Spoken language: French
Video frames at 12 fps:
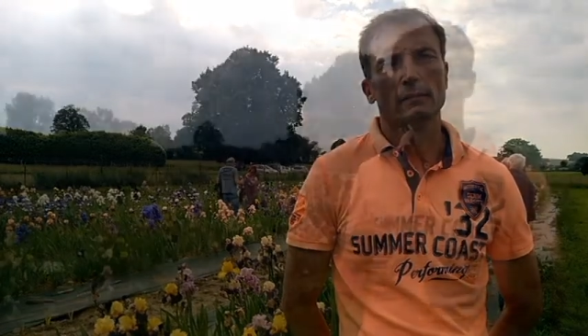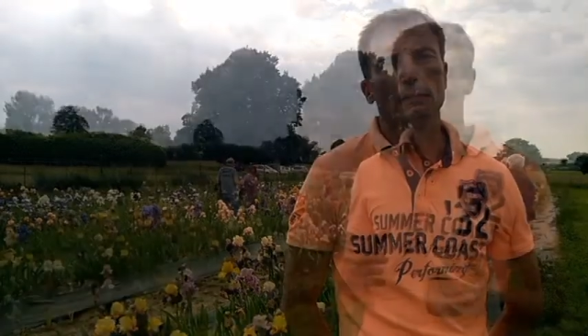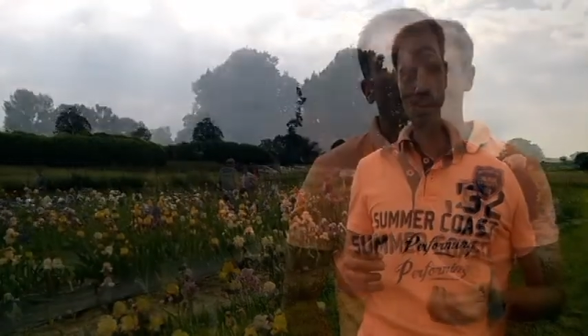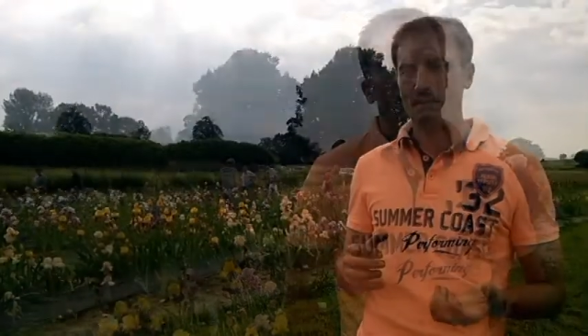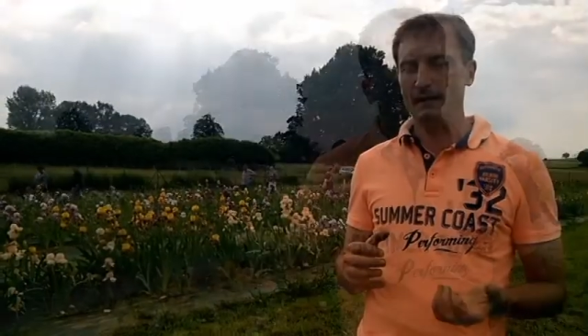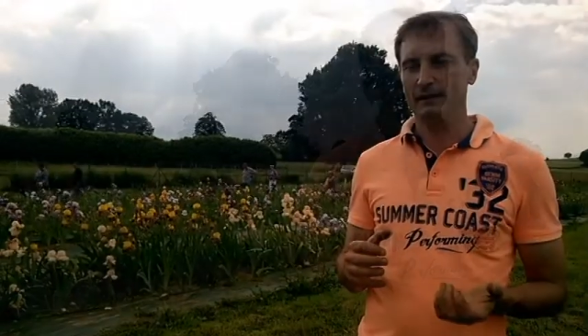dans
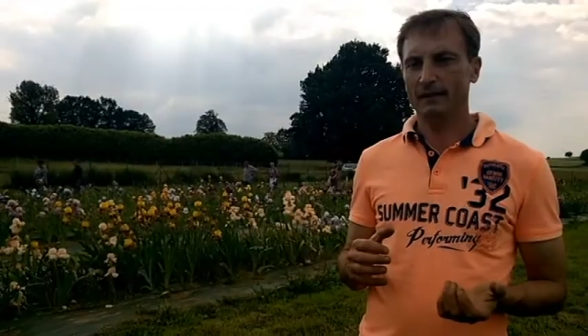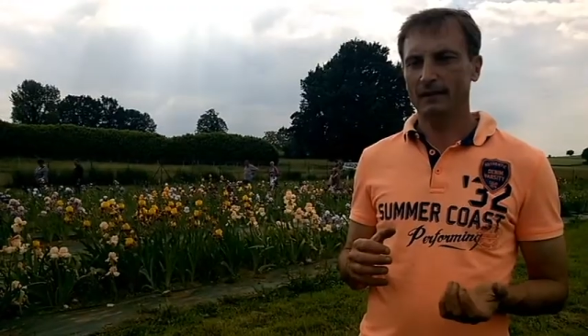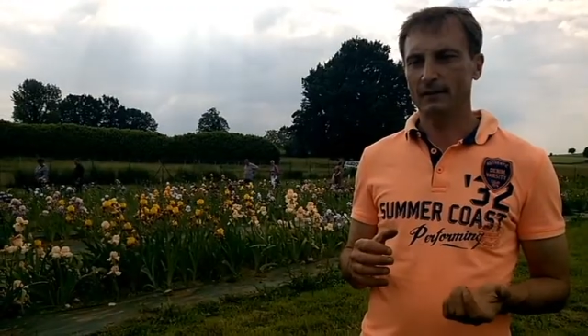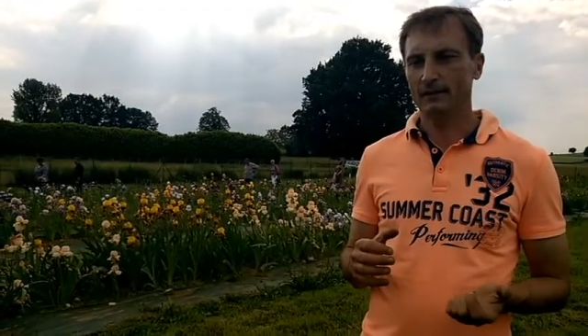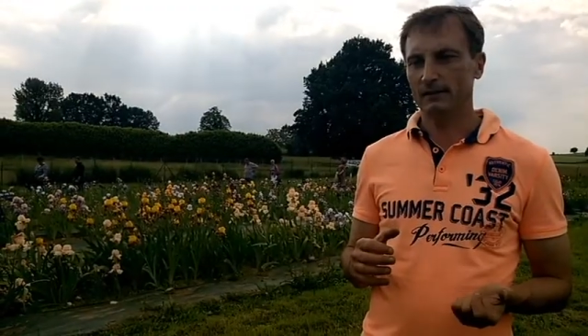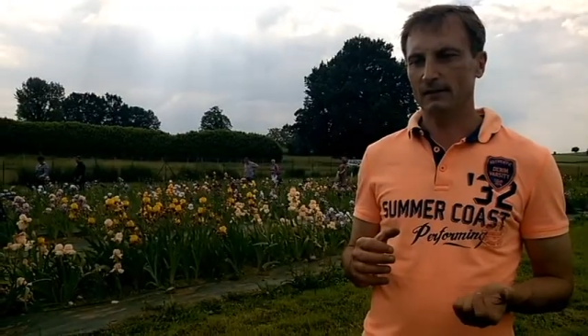ma
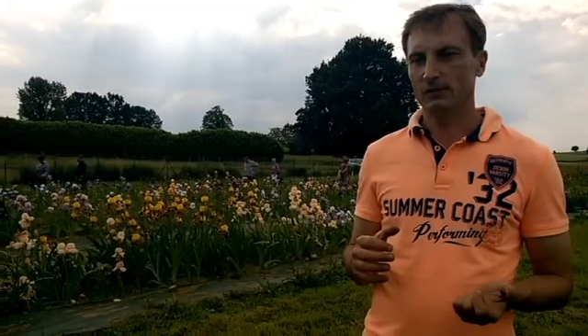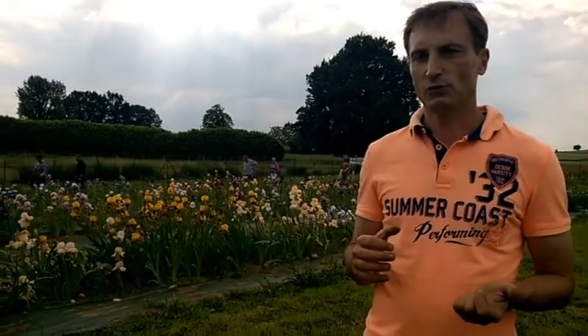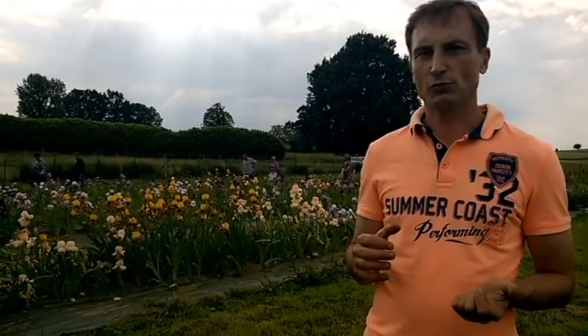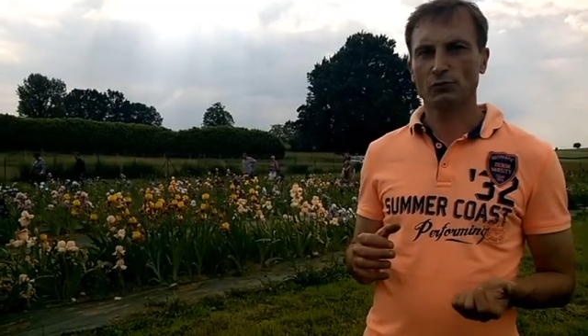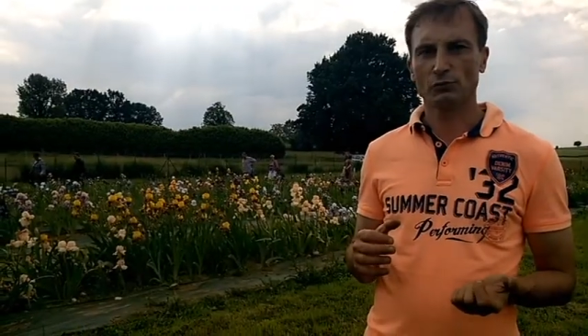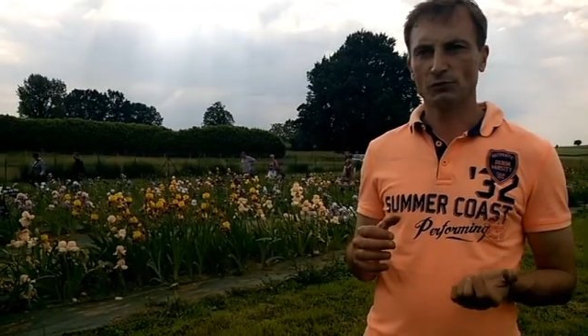parcelle,
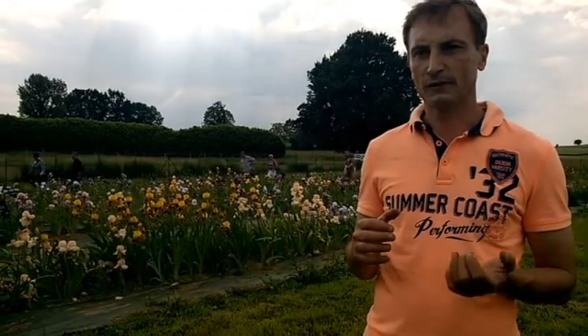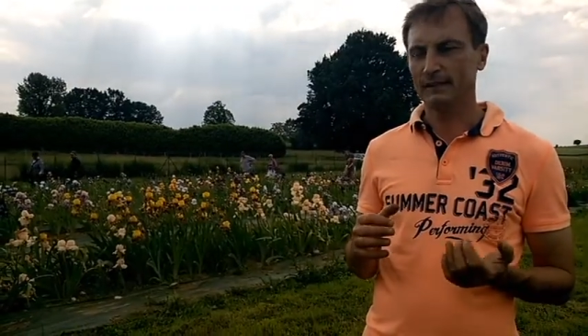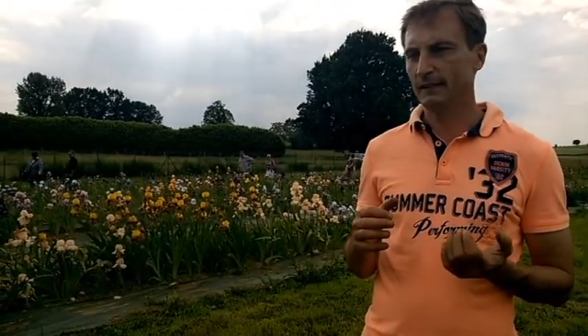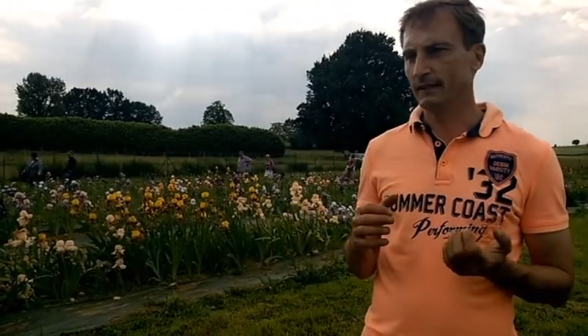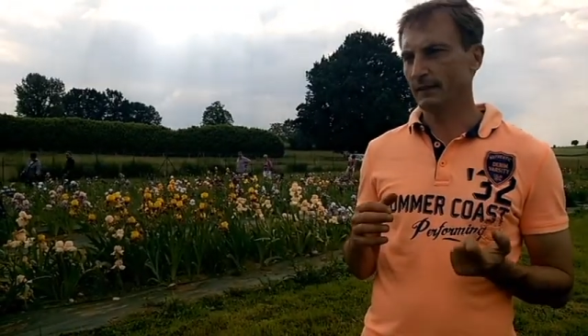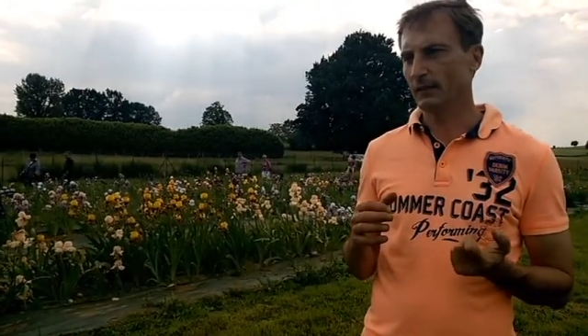ce sont
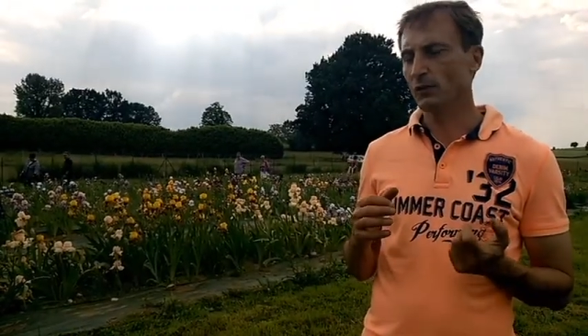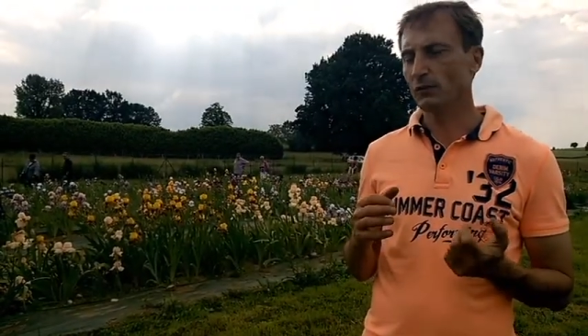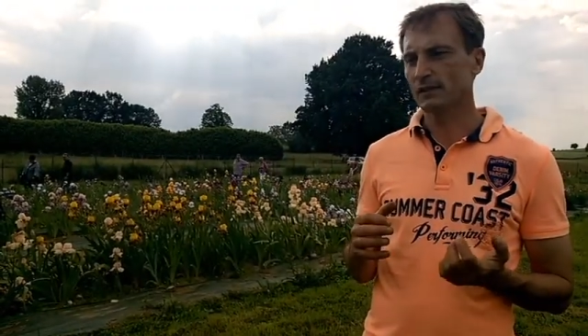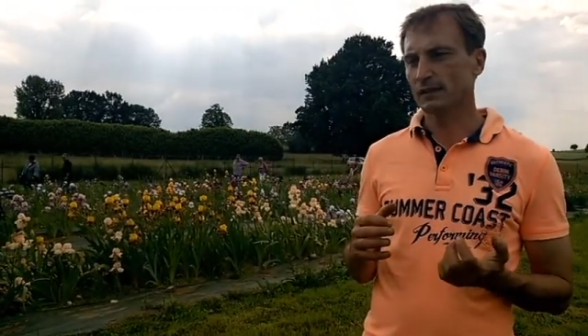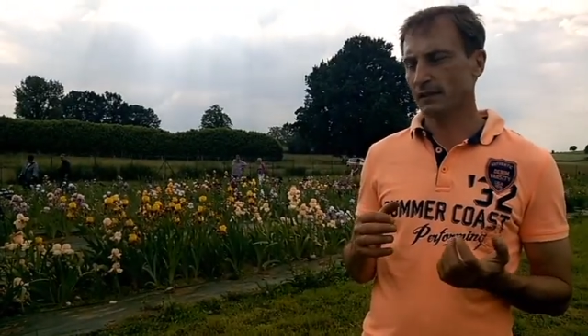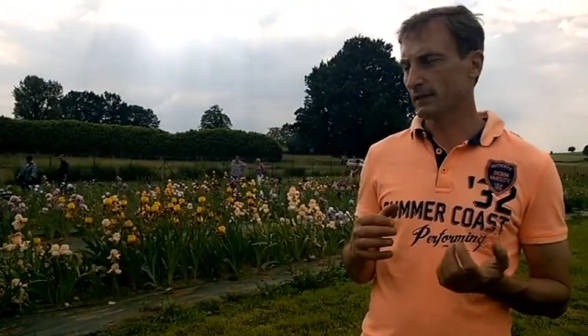des
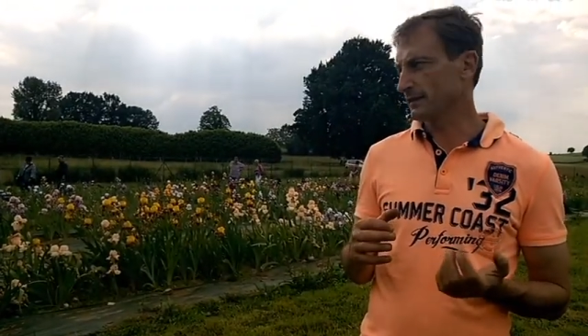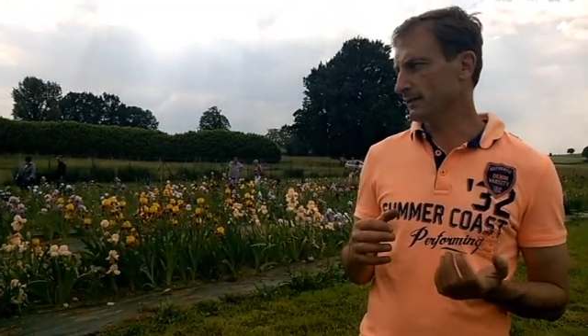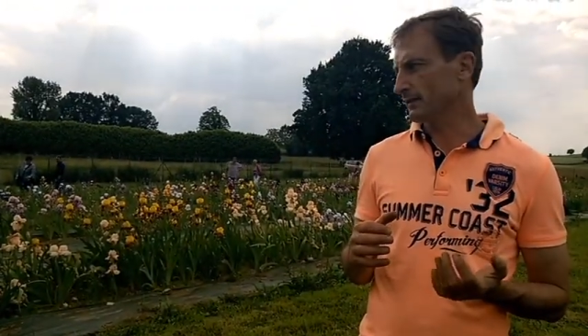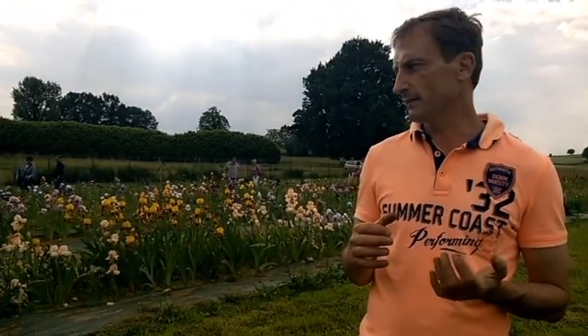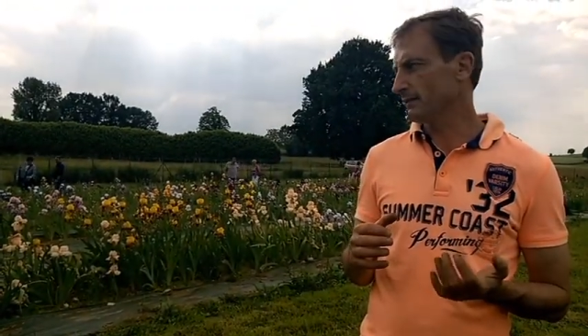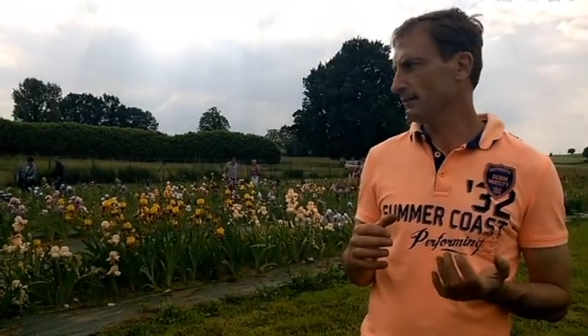grands iris.